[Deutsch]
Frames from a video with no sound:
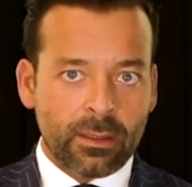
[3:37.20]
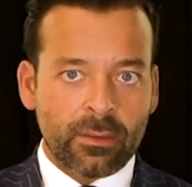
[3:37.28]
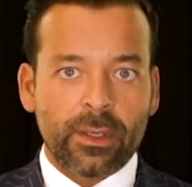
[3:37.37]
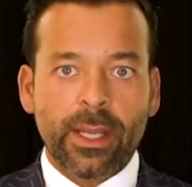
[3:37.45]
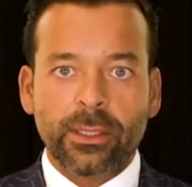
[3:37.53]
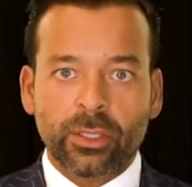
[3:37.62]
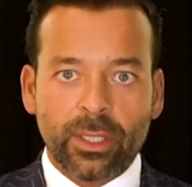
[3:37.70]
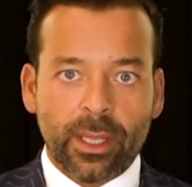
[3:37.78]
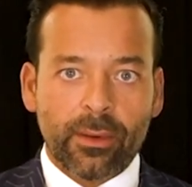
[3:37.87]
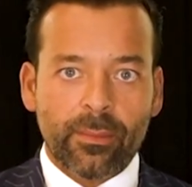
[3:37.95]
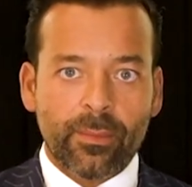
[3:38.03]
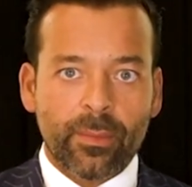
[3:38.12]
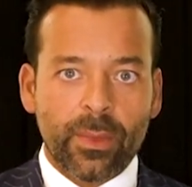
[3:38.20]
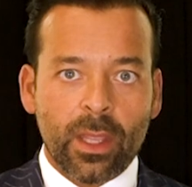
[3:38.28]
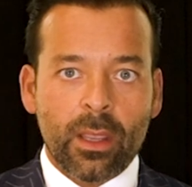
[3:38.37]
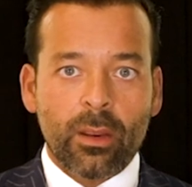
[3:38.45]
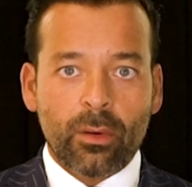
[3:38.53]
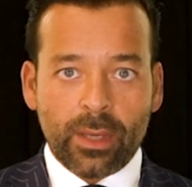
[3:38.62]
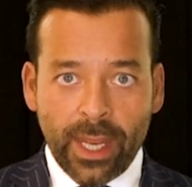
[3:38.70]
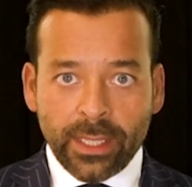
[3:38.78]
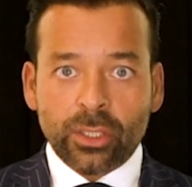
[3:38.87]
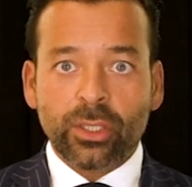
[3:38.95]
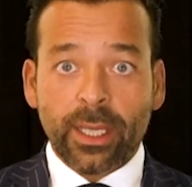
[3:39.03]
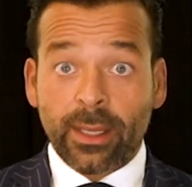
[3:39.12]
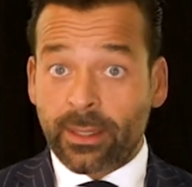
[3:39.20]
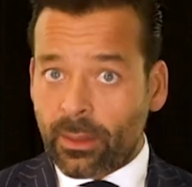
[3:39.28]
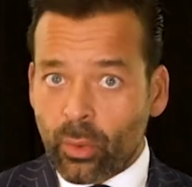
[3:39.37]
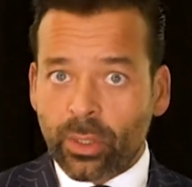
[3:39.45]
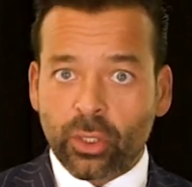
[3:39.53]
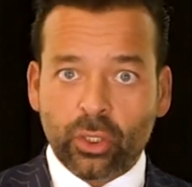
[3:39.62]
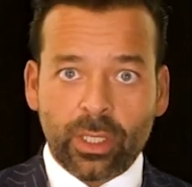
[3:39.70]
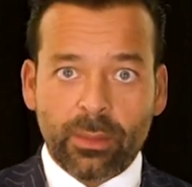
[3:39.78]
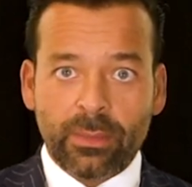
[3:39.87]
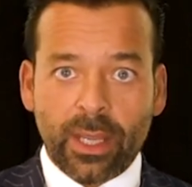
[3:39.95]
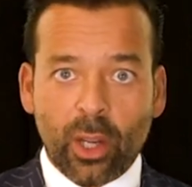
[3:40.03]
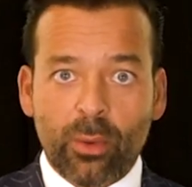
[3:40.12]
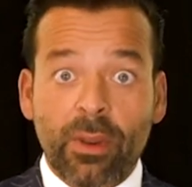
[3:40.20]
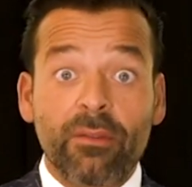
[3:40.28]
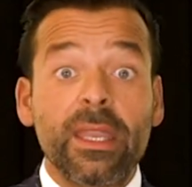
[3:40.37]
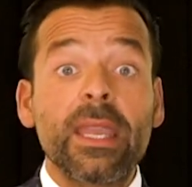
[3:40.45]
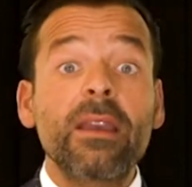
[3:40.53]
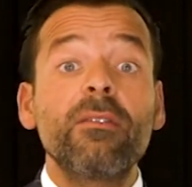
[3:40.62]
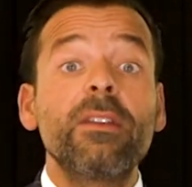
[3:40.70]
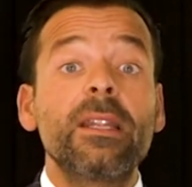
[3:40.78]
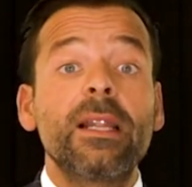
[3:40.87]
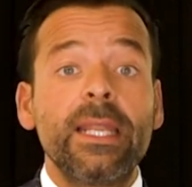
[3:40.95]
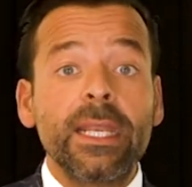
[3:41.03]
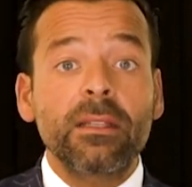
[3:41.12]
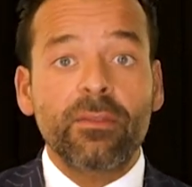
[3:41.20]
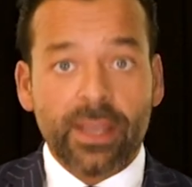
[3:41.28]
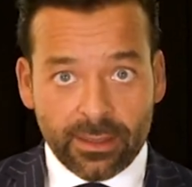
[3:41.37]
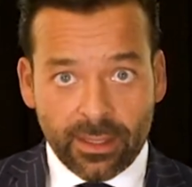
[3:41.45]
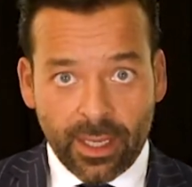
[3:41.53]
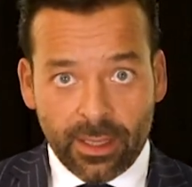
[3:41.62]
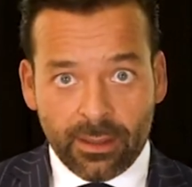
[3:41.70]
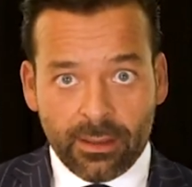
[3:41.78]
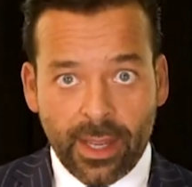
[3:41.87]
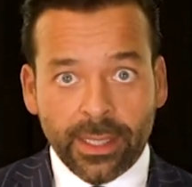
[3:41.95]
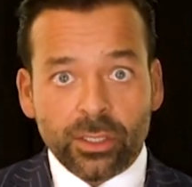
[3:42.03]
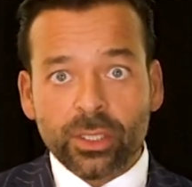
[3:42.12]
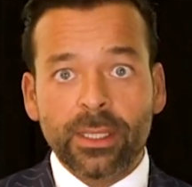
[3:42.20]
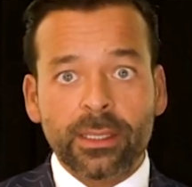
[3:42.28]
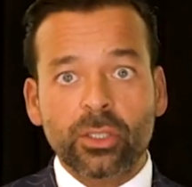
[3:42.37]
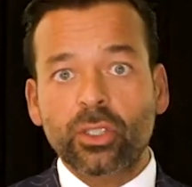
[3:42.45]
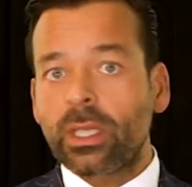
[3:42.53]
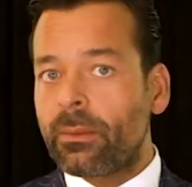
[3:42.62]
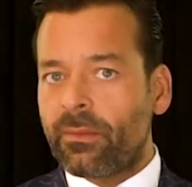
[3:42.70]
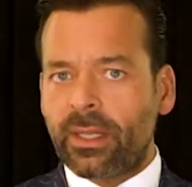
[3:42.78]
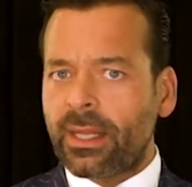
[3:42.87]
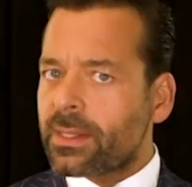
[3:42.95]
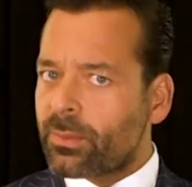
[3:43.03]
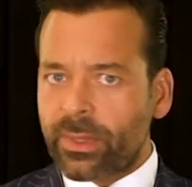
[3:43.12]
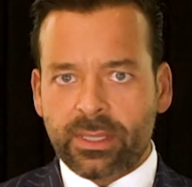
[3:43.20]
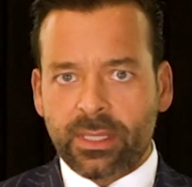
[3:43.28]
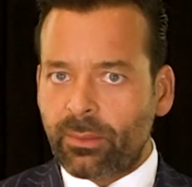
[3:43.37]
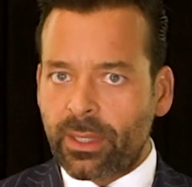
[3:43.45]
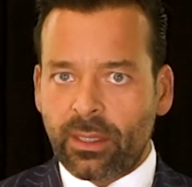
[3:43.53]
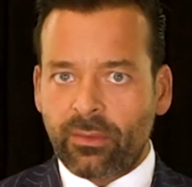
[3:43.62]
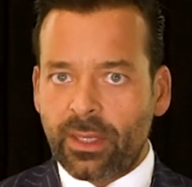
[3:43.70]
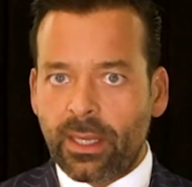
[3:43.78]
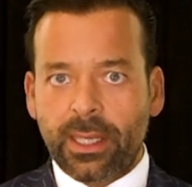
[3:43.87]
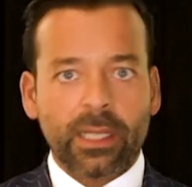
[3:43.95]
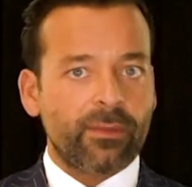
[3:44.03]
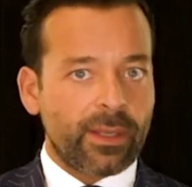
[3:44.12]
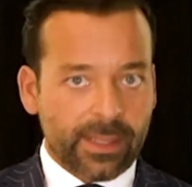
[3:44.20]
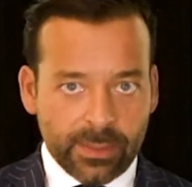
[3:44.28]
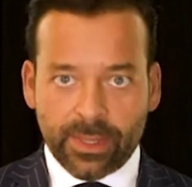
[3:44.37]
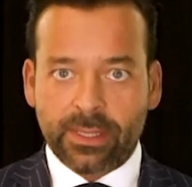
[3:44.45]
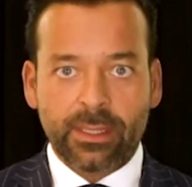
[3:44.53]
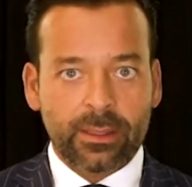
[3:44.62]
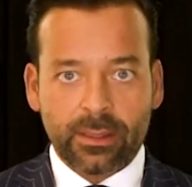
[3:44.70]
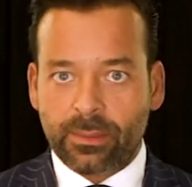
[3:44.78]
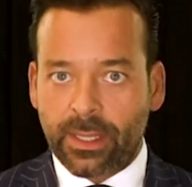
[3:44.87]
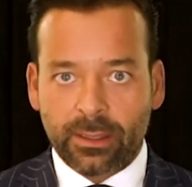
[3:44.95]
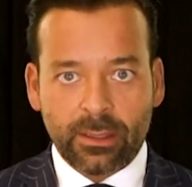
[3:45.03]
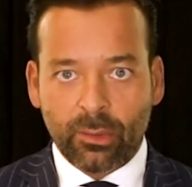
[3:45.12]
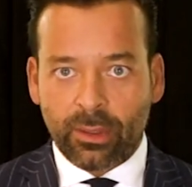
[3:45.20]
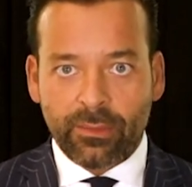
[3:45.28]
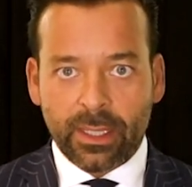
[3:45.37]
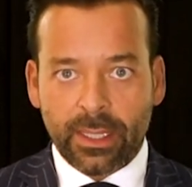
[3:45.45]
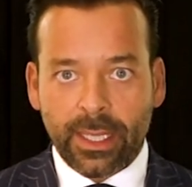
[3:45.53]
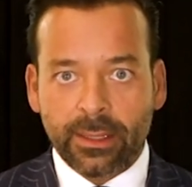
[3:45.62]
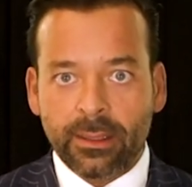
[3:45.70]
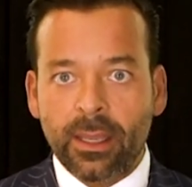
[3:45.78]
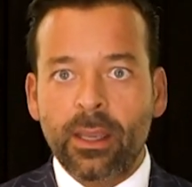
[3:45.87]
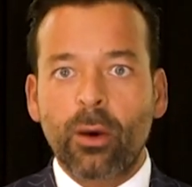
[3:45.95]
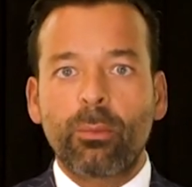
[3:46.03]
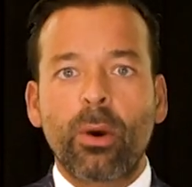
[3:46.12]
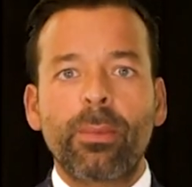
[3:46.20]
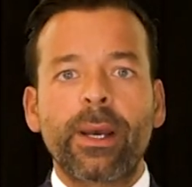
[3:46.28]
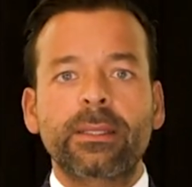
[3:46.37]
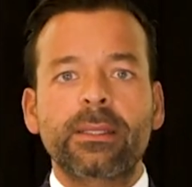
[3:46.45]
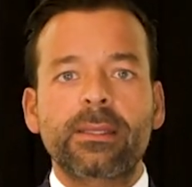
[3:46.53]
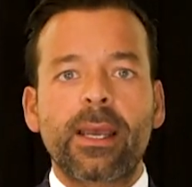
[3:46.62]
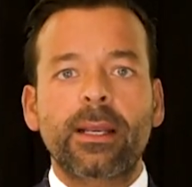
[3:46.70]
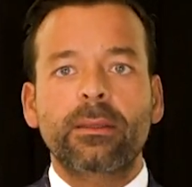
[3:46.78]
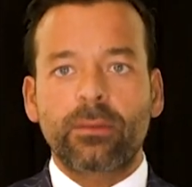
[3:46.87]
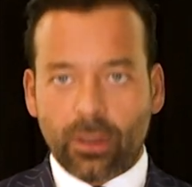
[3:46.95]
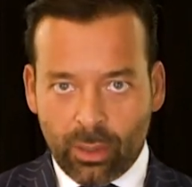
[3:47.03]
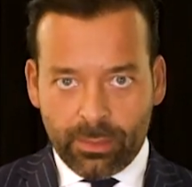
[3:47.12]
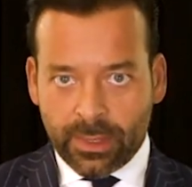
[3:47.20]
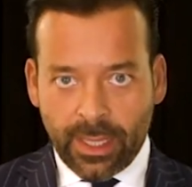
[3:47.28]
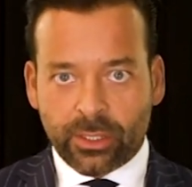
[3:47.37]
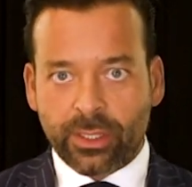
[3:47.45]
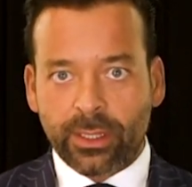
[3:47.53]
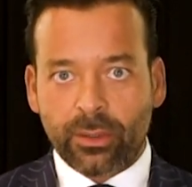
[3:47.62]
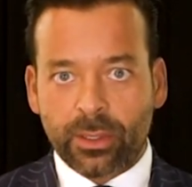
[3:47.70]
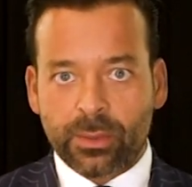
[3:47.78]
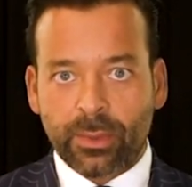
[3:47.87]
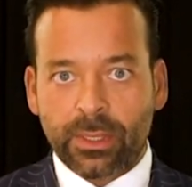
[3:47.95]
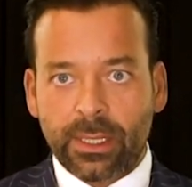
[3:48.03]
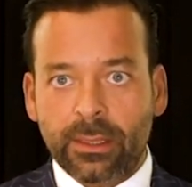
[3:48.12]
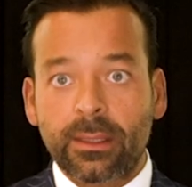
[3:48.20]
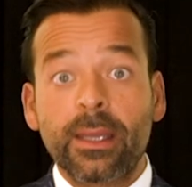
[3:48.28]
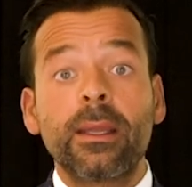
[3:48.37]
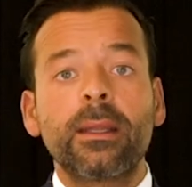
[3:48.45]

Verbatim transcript: von Einstein. Und Einstein hat ein Buch geschrieben darüber, wie er widerlegt werden kann. Einstein hat geschrieben, wenn das passiert, bin ich widerlegt, wenn das passiert, ist meine Theorie widerlegt. Und Popper hat gesagt und auch mit Einstein korrespondiert,